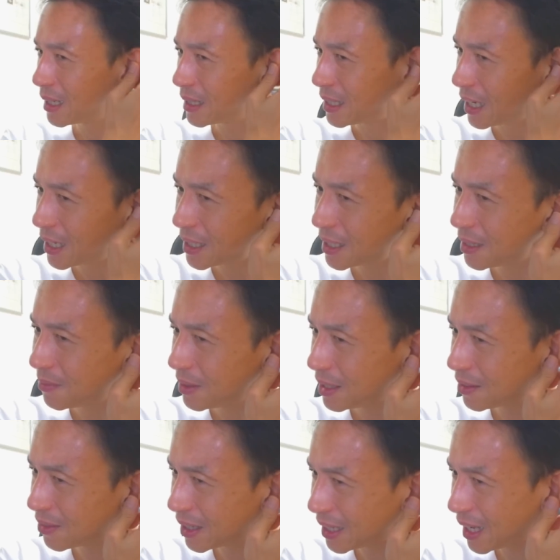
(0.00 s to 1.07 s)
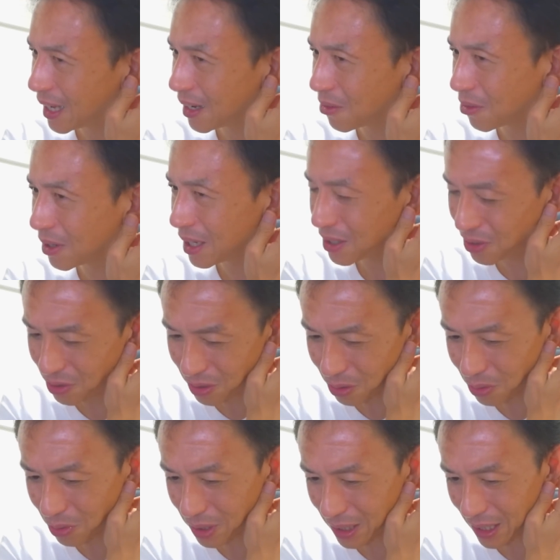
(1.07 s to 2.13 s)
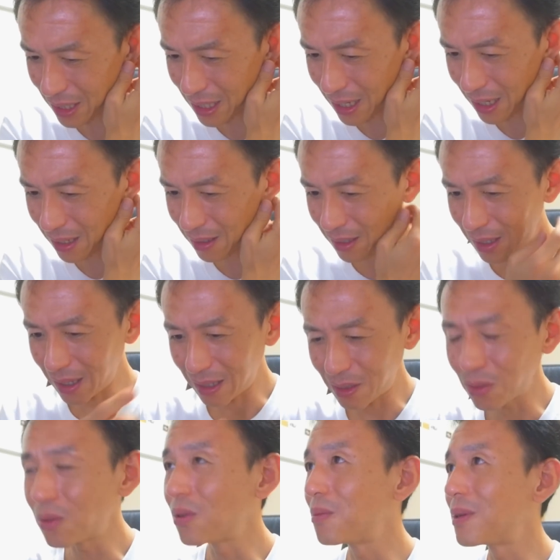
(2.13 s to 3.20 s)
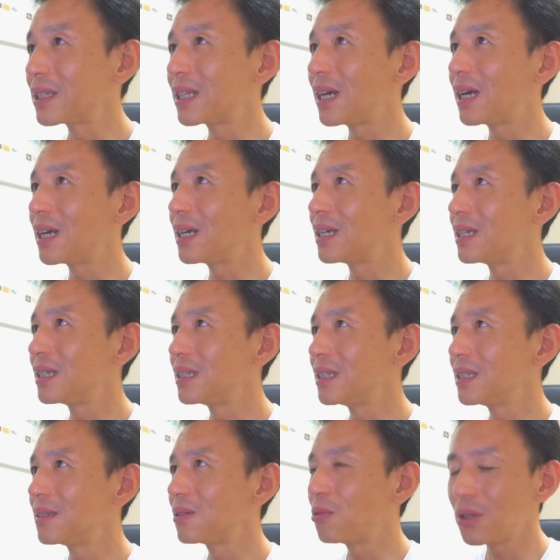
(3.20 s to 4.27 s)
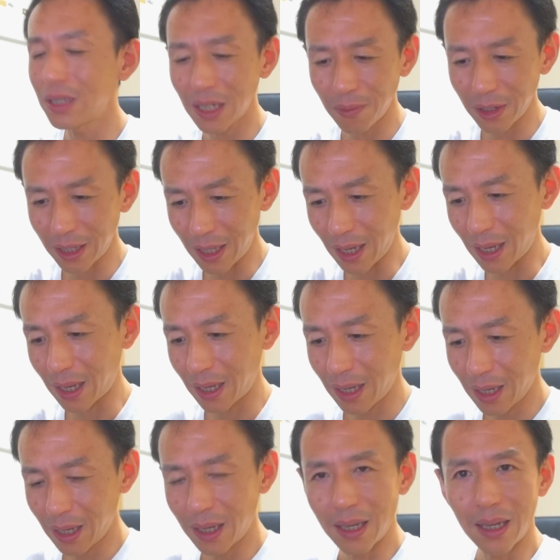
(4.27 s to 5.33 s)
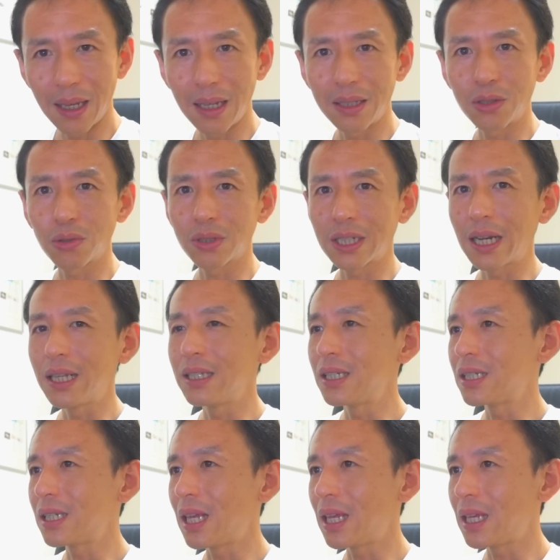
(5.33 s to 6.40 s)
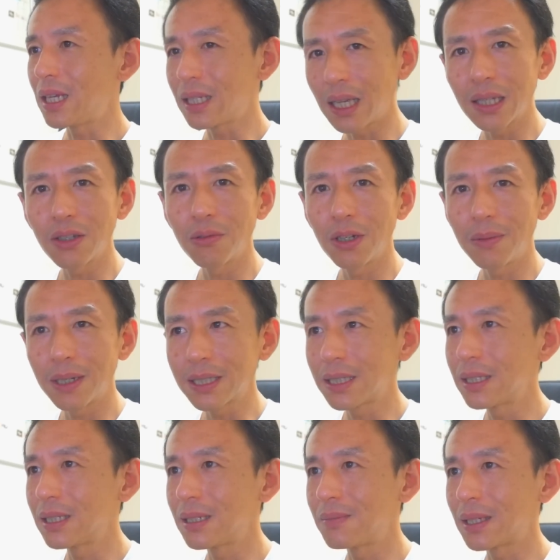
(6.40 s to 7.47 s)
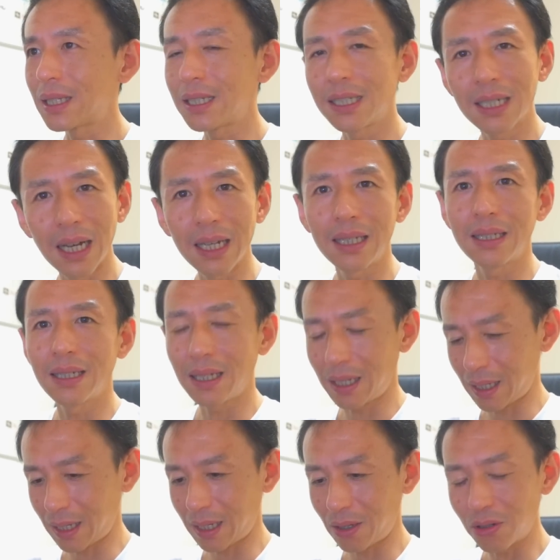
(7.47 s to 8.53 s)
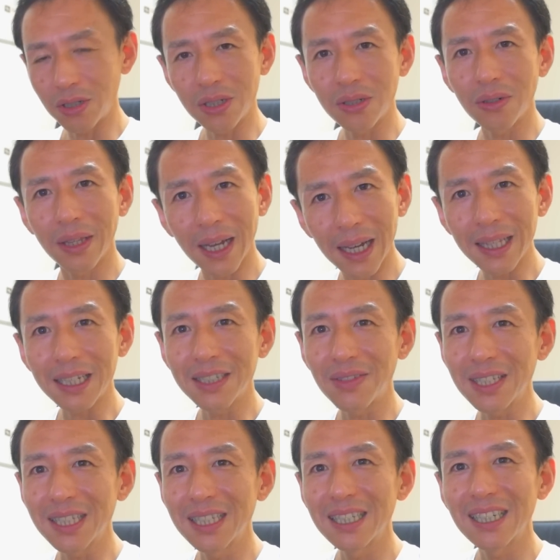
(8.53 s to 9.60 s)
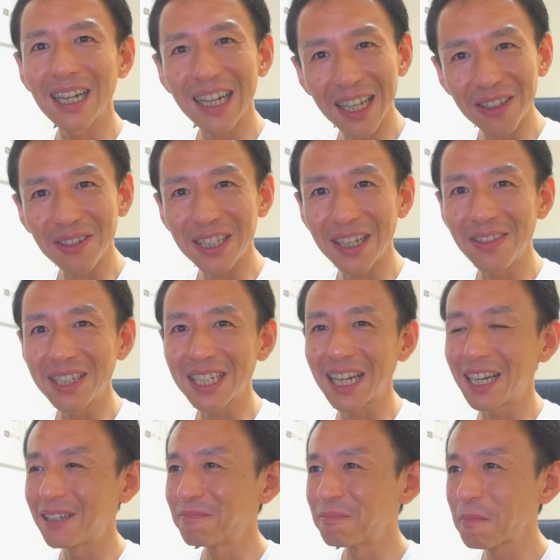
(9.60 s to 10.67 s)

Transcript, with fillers: ジャスミンはね、今月中に取っときたいな。えー、っと、また、コイン貯めて、えー、ちょっとチャレンジしていきたいと思います。また次回、えー、よろしくお願いいたします。ありがとうございました。